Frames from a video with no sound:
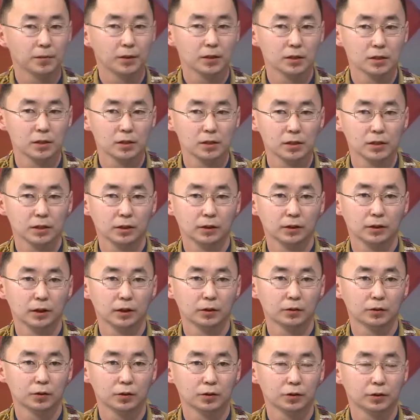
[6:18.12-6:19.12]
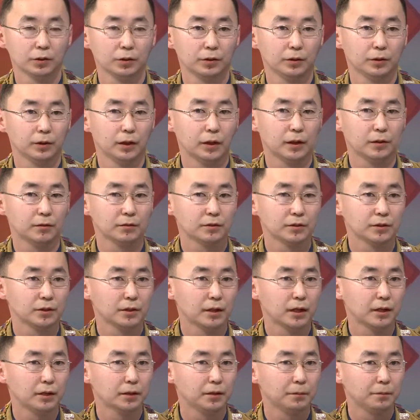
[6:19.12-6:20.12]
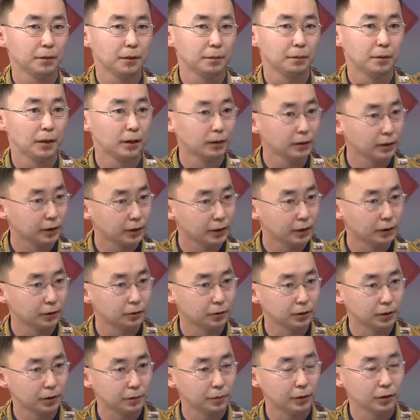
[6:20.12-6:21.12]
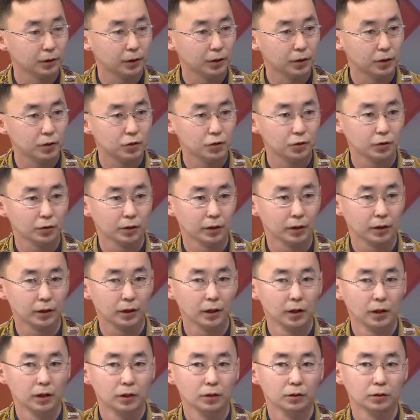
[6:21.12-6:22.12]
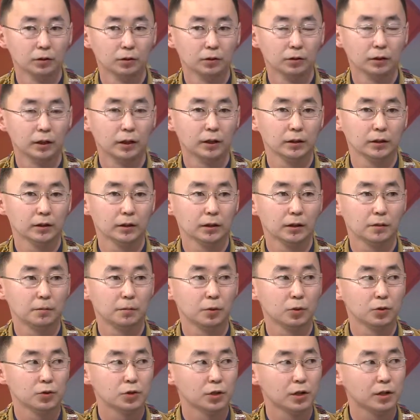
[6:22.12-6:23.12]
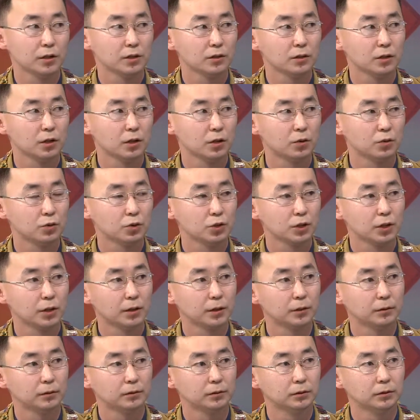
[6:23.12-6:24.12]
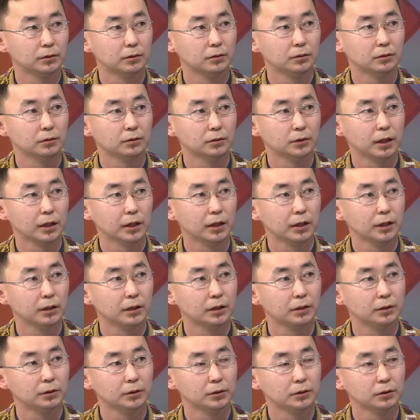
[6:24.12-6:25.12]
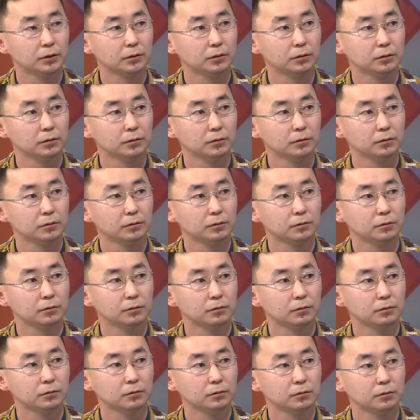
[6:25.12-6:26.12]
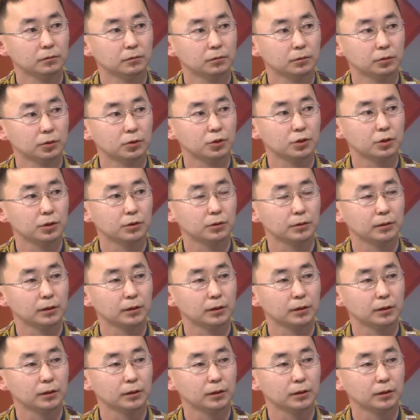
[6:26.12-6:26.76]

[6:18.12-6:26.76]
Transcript: слышал, да, то, что да, в страны Прибалтики вот именно ищут. Но это получается уже э, какие-то, вот, ну, тоже